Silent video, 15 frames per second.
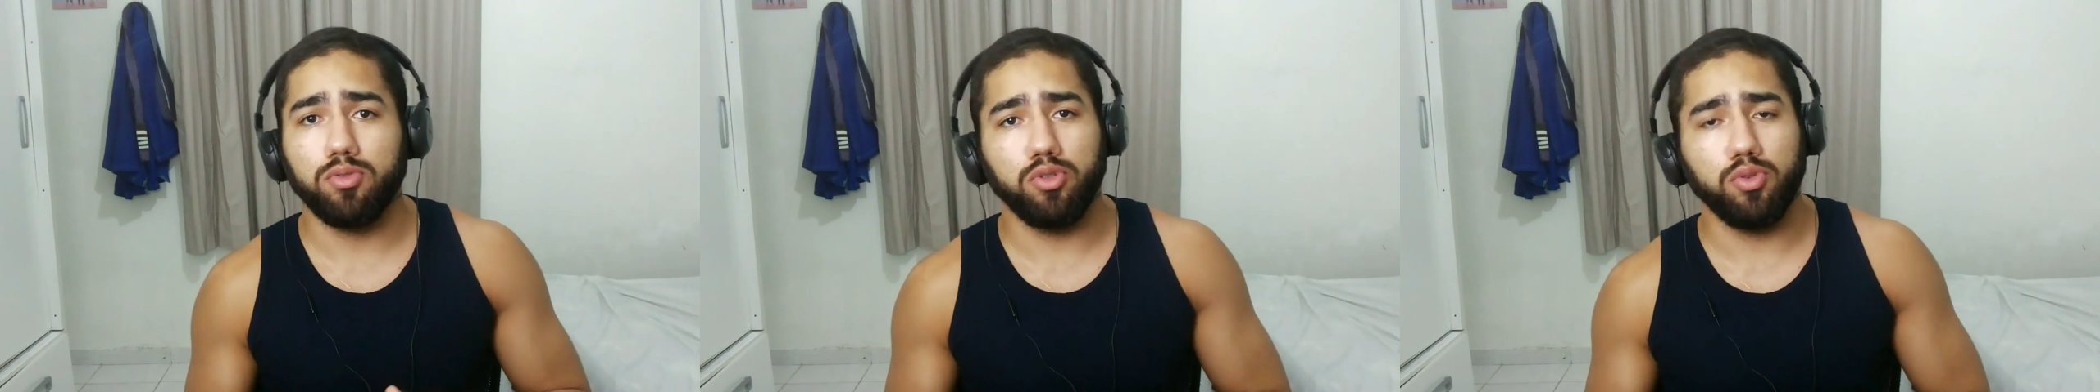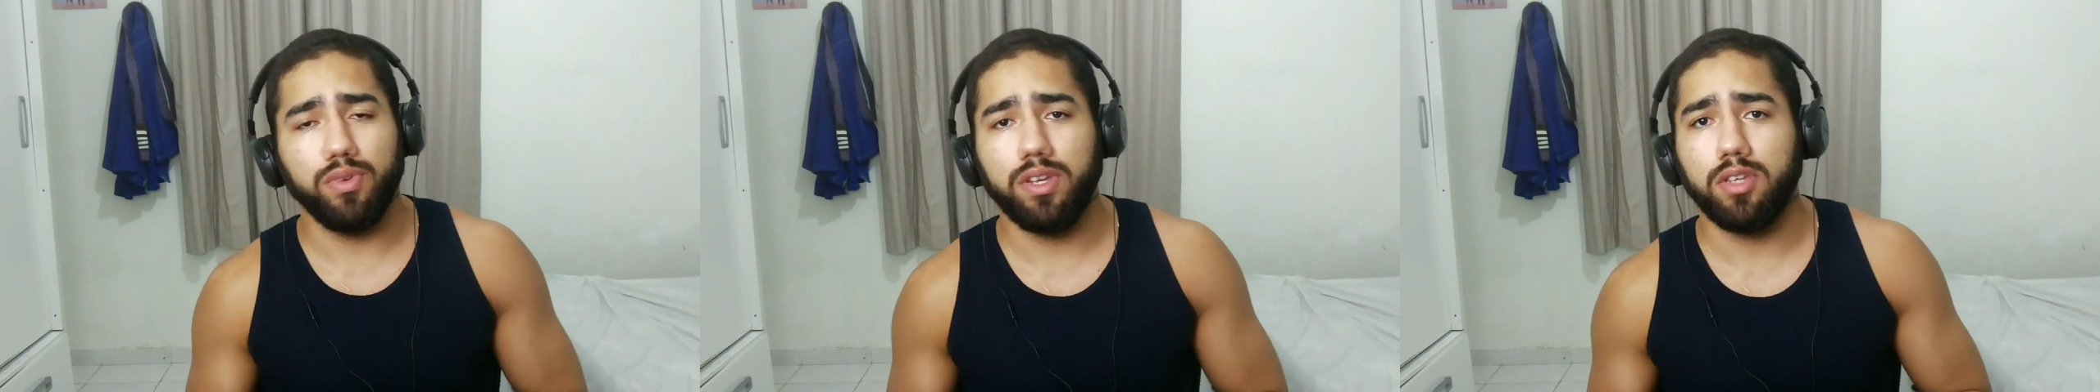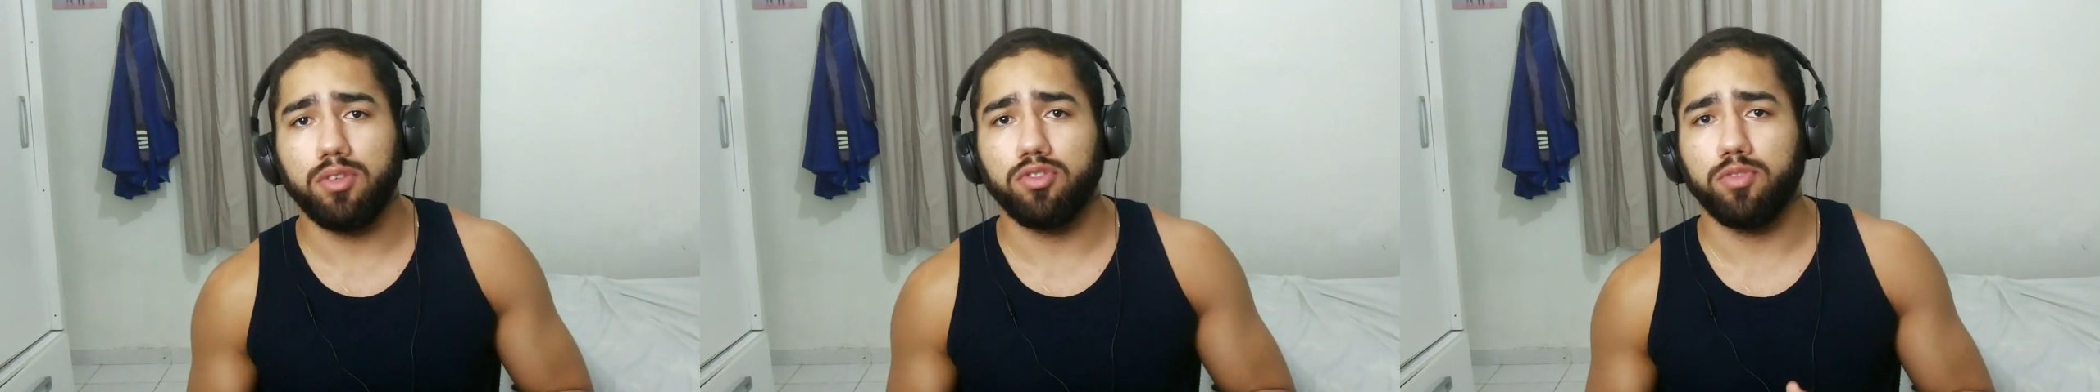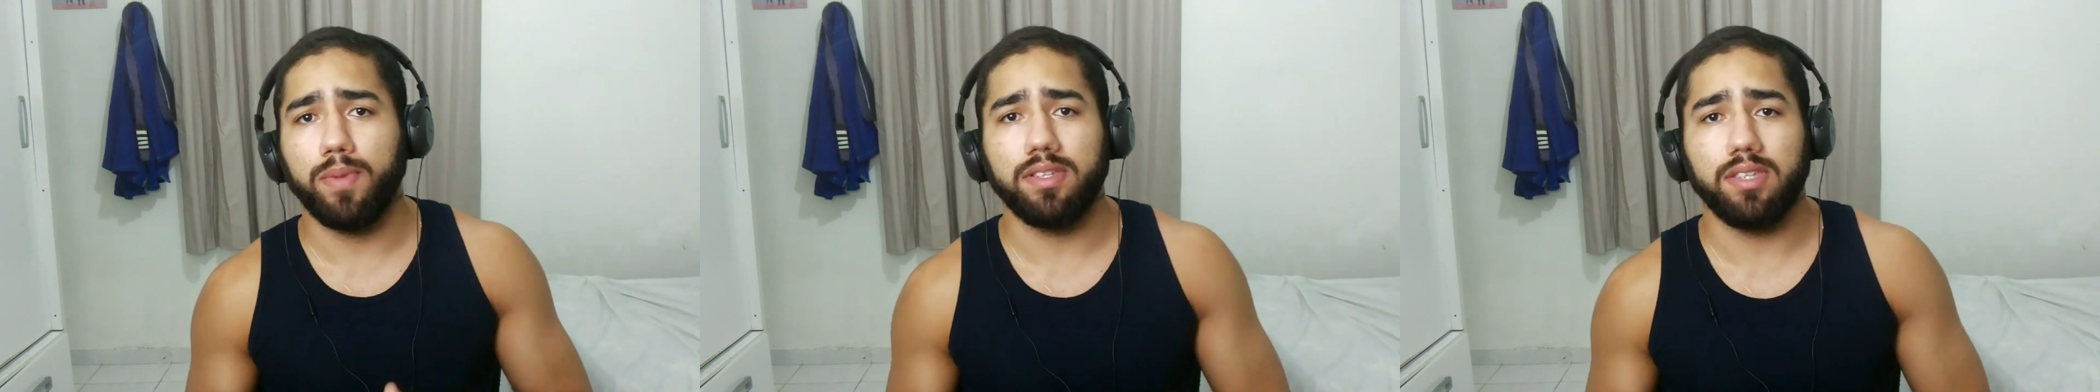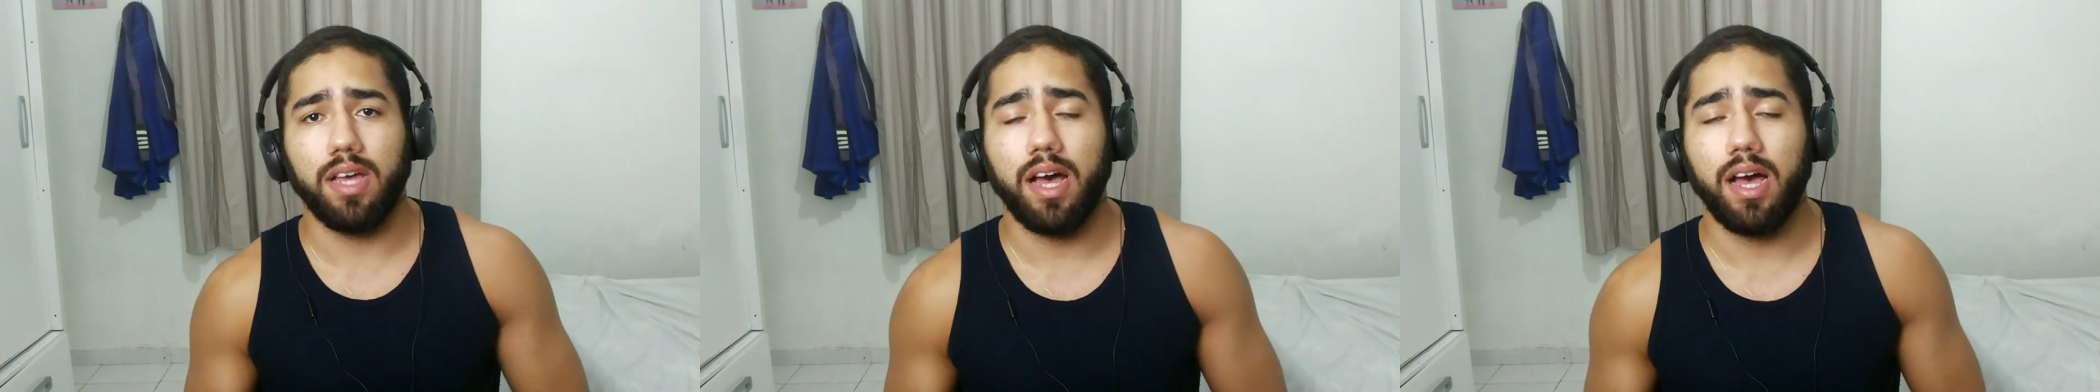o juiz, os
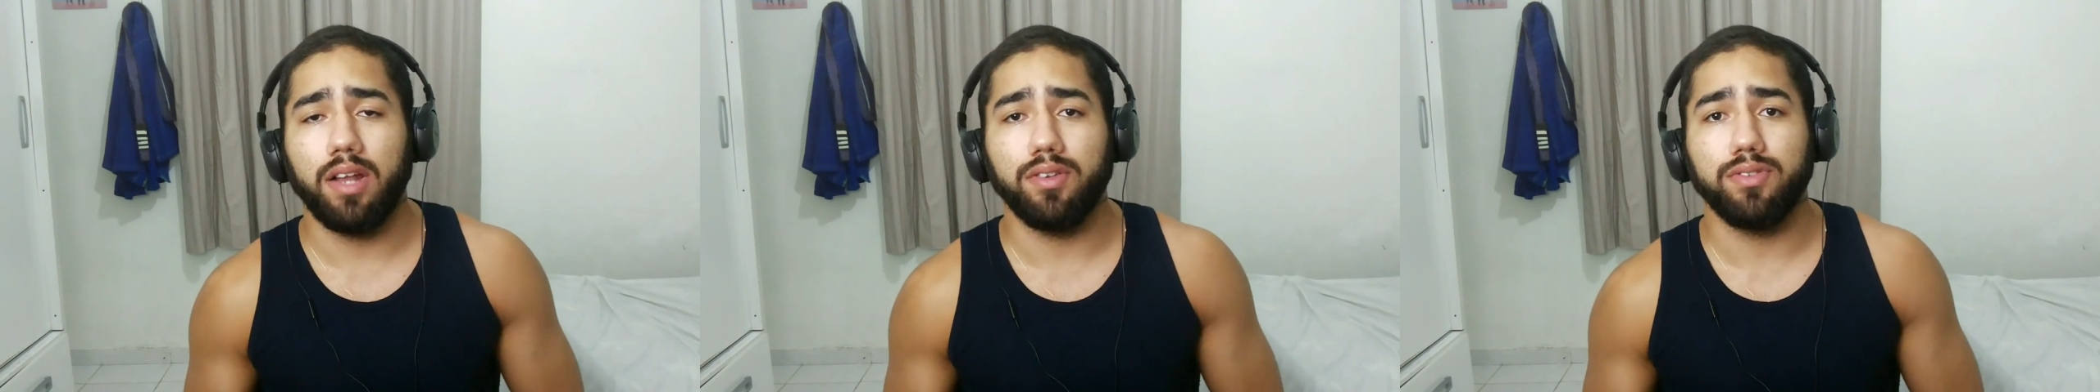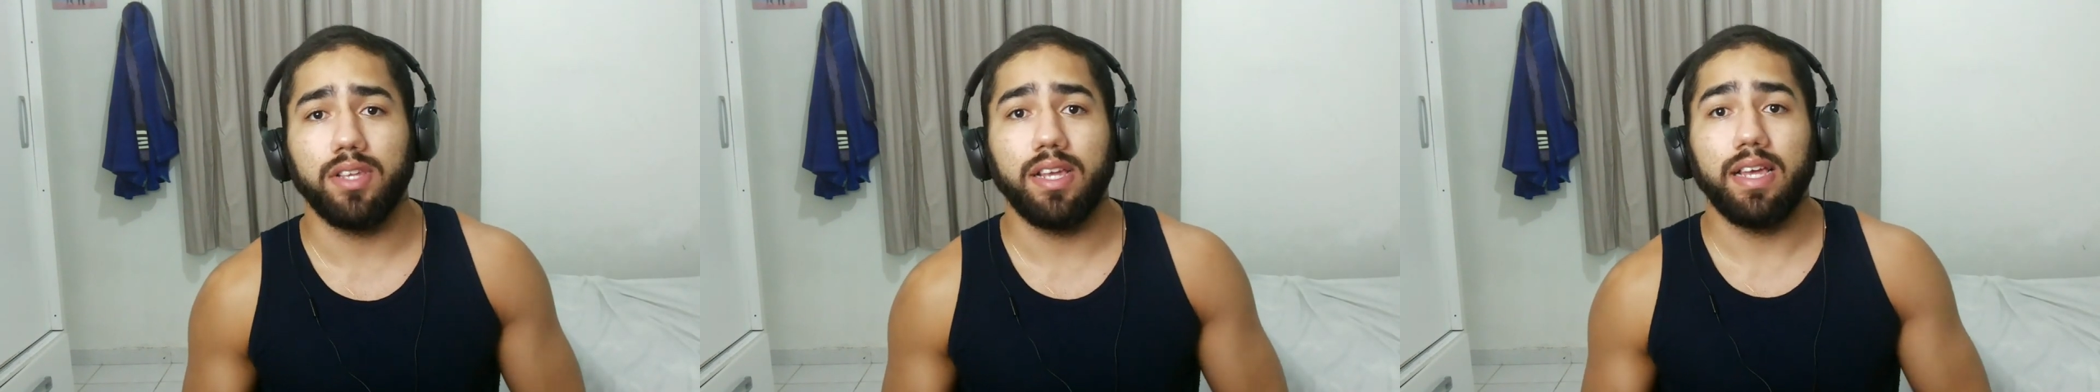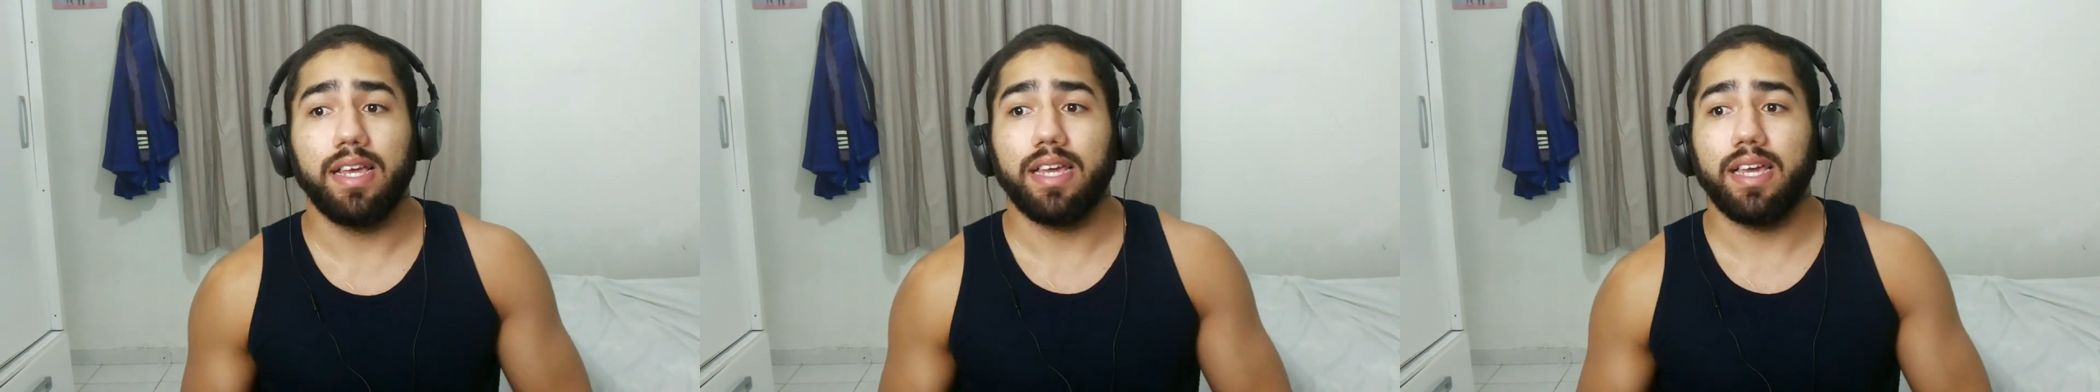mesários,